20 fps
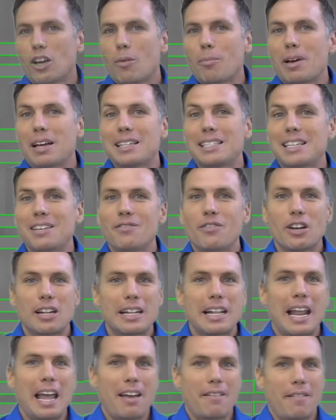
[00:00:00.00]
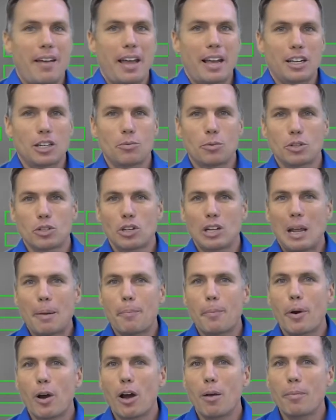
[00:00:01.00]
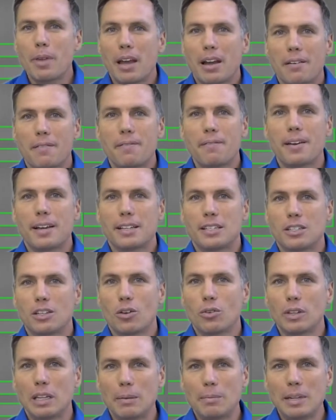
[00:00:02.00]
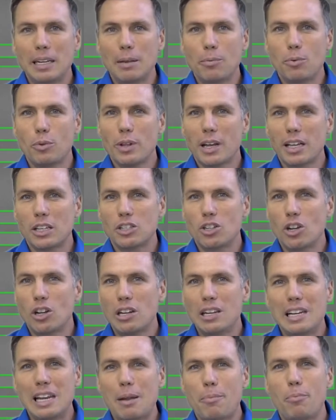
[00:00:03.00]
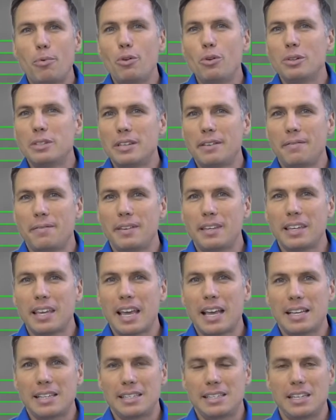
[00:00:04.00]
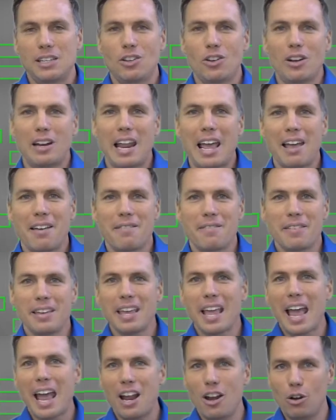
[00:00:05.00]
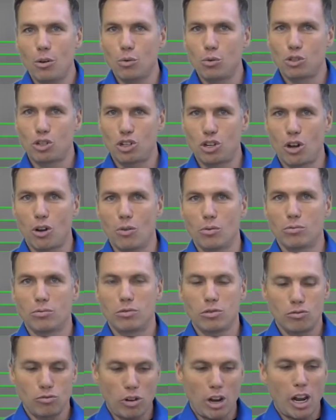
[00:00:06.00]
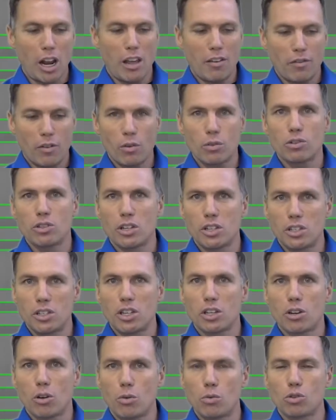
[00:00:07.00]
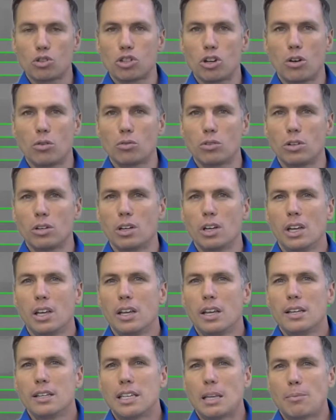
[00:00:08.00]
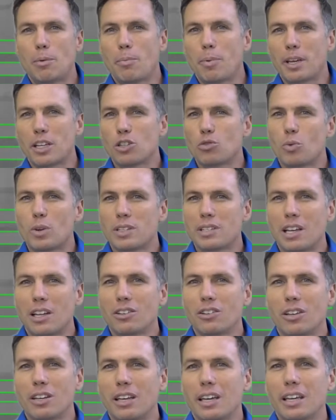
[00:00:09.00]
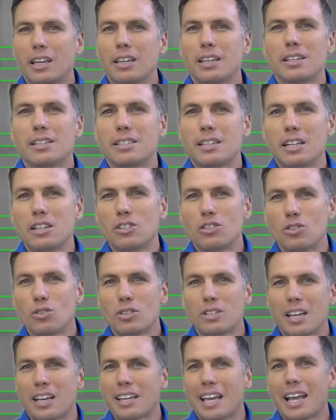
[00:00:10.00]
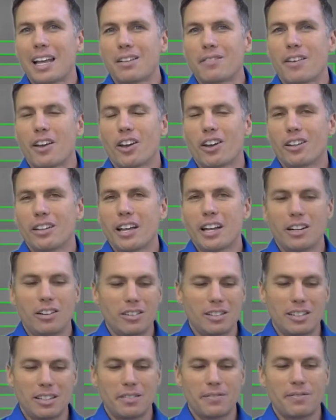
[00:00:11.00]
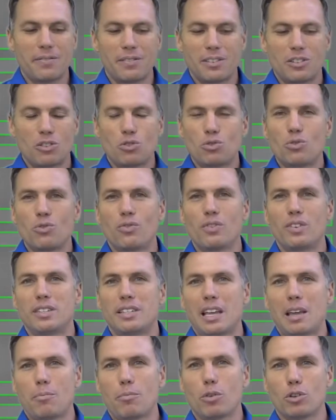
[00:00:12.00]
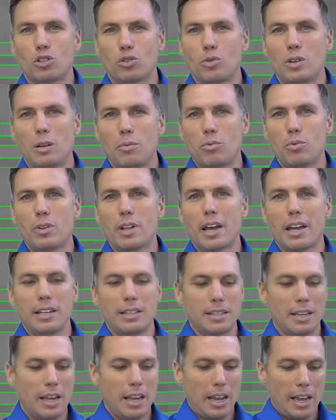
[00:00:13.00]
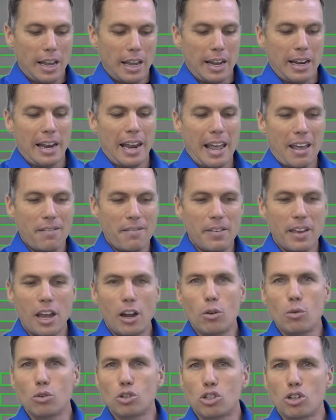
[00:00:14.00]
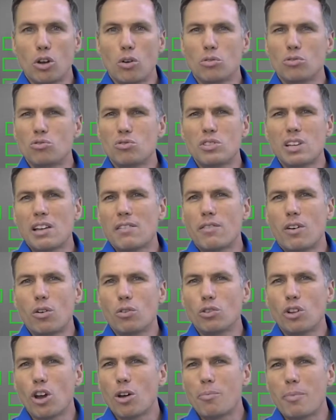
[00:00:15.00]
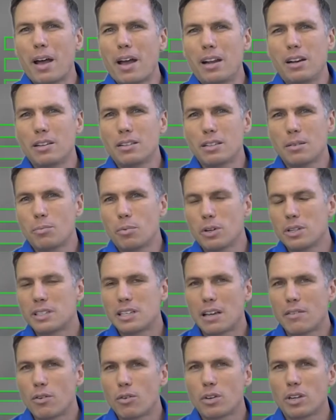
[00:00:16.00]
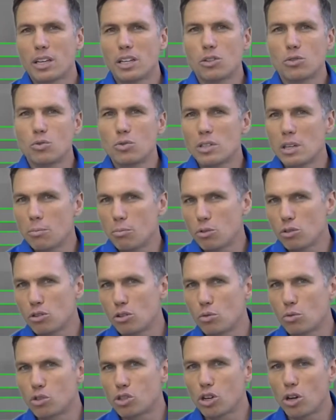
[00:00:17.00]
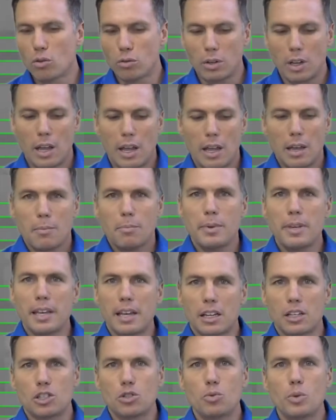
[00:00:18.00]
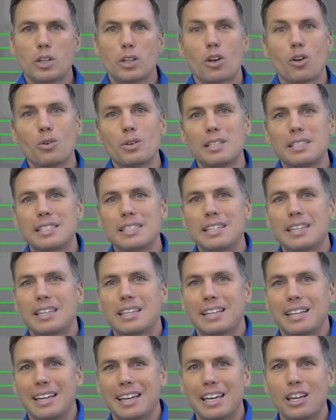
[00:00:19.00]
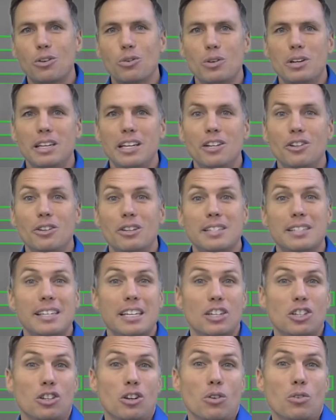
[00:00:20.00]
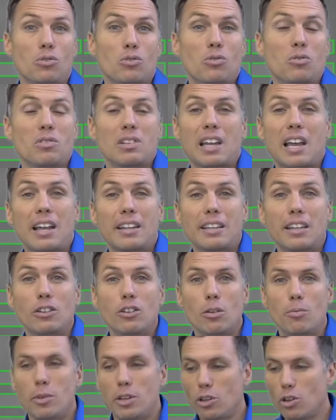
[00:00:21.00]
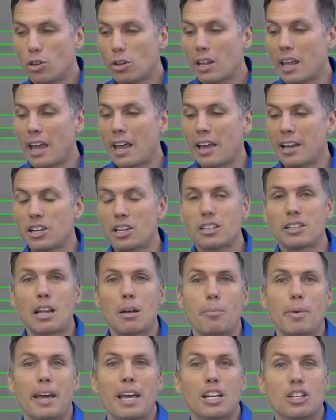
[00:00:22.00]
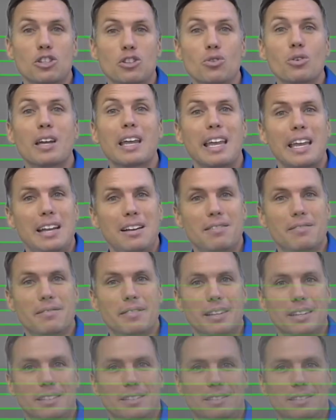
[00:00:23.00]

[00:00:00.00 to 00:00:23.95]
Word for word: commencer votre lavage parce que la première façon d'éliminer les punaises de lit la plus efficace, c'est de laver à l'eau chaude. Tu sous la laveuse, le cycle eau chaude, c'est à peu près 60 degrés euh, Celsius, 140 Fahrenheit, c'est suffisant pour tuer les punaises. Laver à l'eau chaude, du savon normal, c'est pas le savon qui est dessus, c'est plus l'eau chaude. Puis ensuite, un cycle régulier de sécheuse, une trentaine de minutes à température élevée.